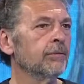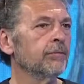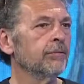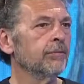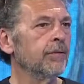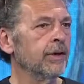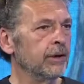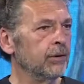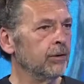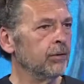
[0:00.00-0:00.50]

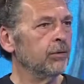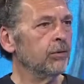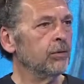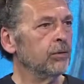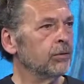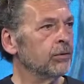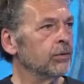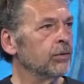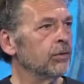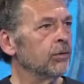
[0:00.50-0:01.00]

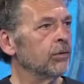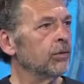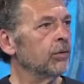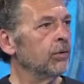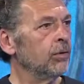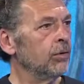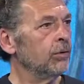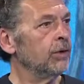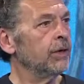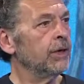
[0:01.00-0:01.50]
vengono
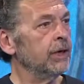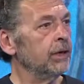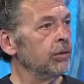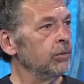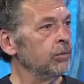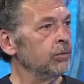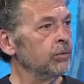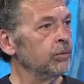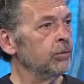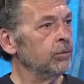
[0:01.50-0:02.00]
con
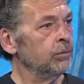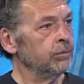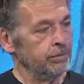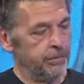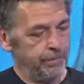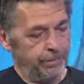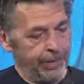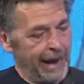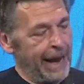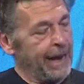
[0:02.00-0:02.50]
un
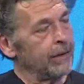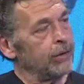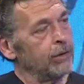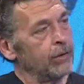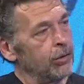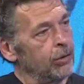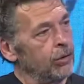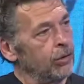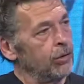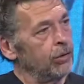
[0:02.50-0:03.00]

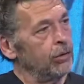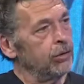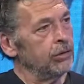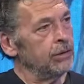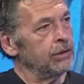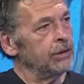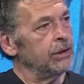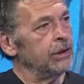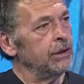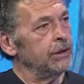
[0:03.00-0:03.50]
pacco
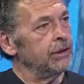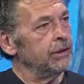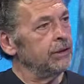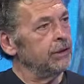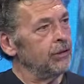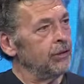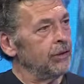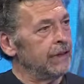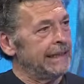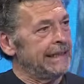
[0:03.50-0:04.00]
di
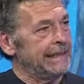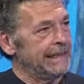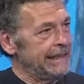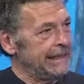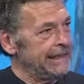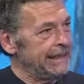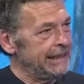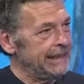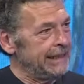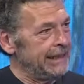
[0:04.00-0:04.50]

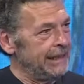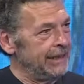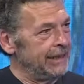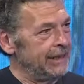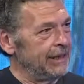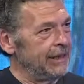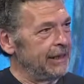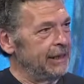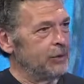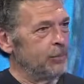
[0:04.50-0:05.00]

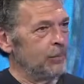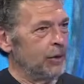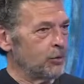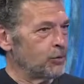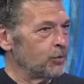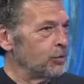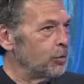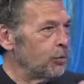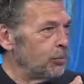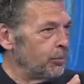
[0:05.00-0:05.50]
locandine, ma
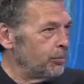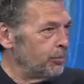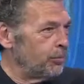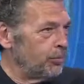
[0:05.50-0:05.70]
sono